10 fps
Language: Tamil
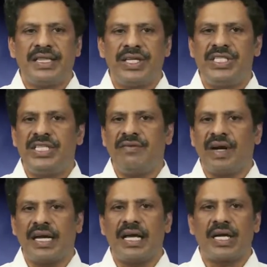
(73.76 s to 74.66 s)
திருச்சி
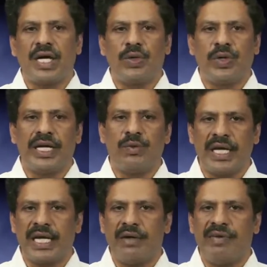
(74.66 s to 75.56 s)
வளனார் கல்லூரியில்
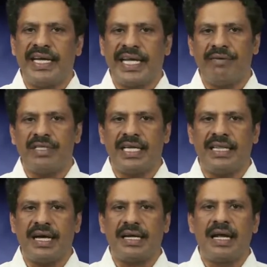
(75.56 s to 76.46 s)
உயர்கல்வியை நிறைவு
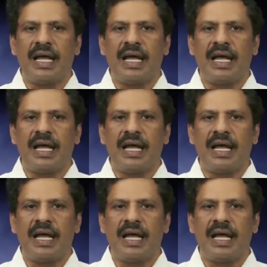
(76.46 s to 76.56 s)
செய்தார்